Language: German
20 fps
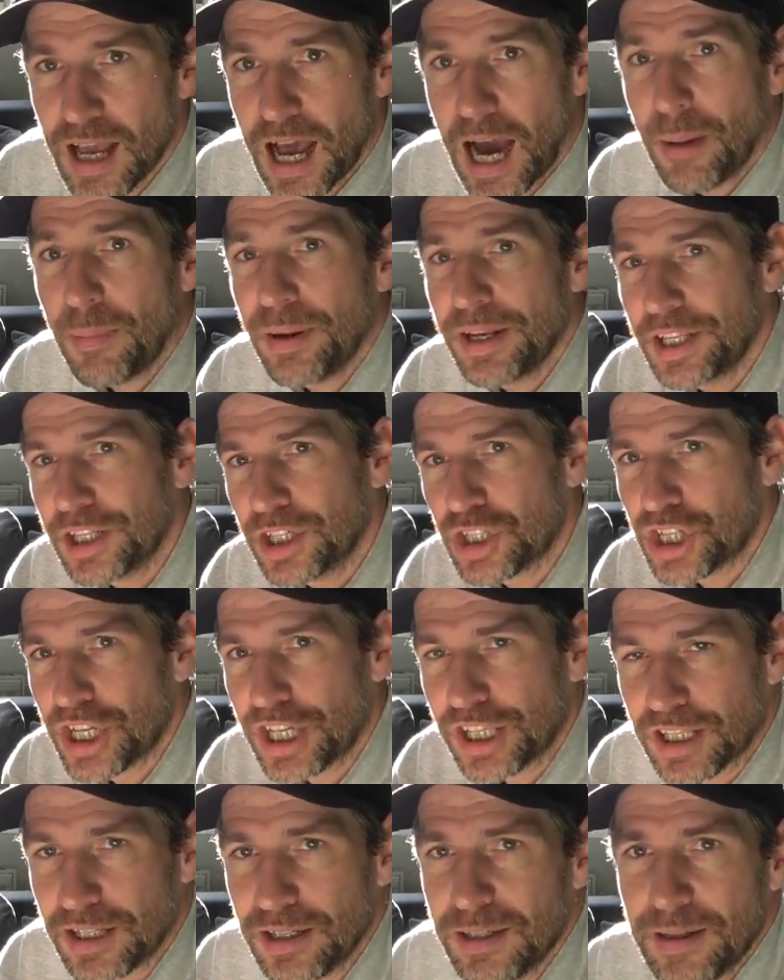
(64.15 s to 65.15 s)
Aber die
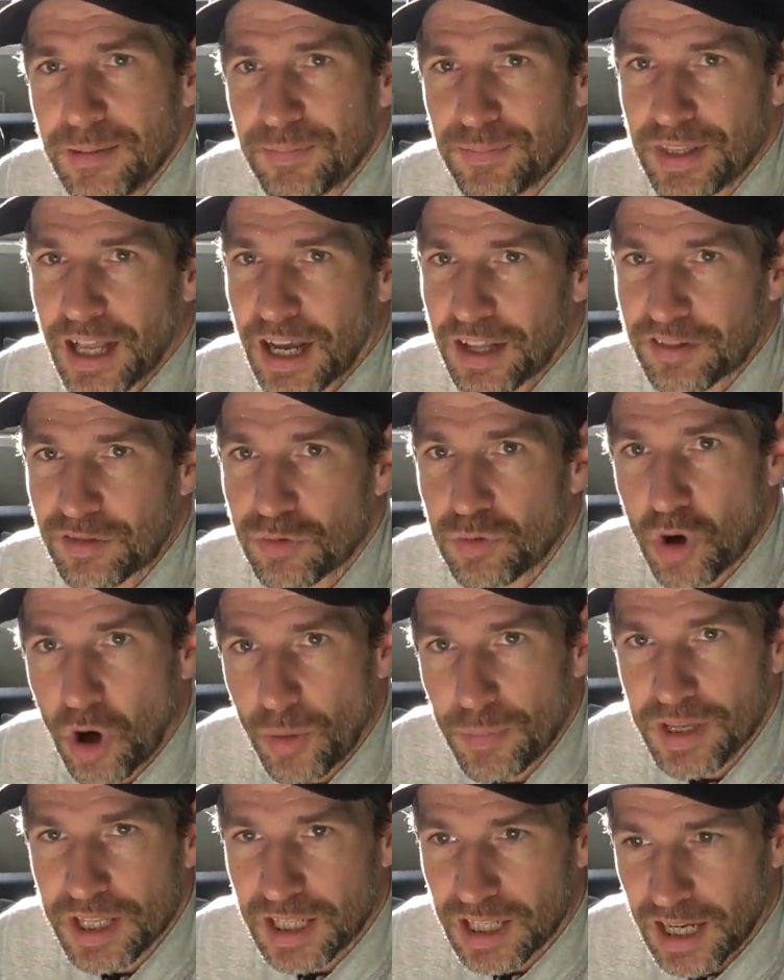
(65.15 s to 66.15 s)
Geschichte dazu
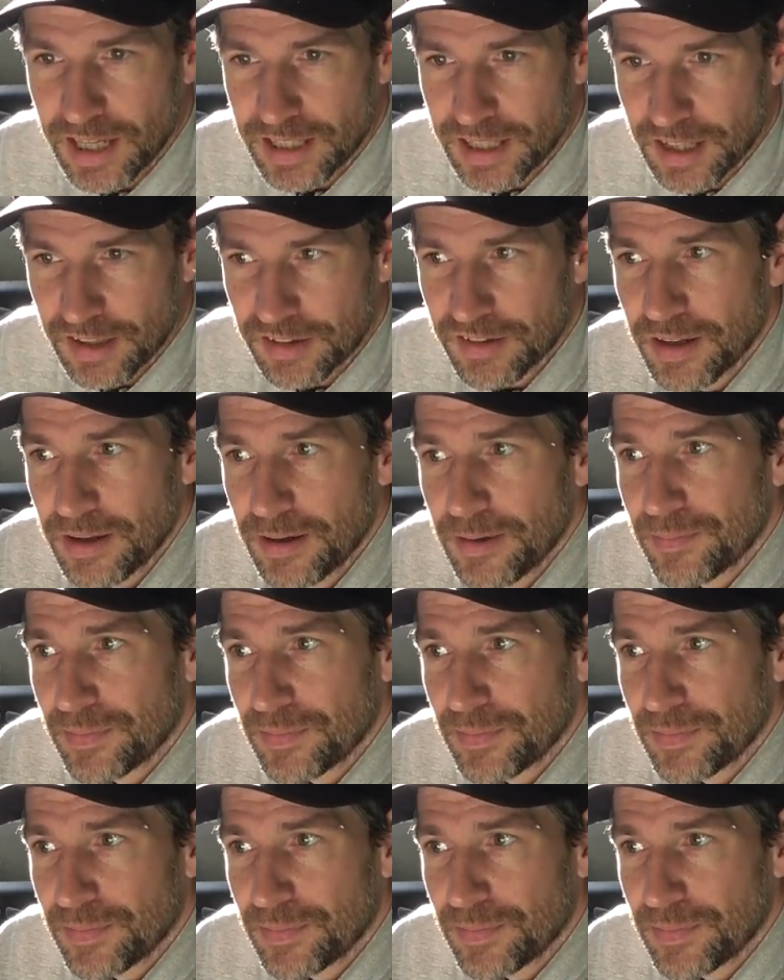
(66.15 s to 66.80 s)
komme ich gleich erst.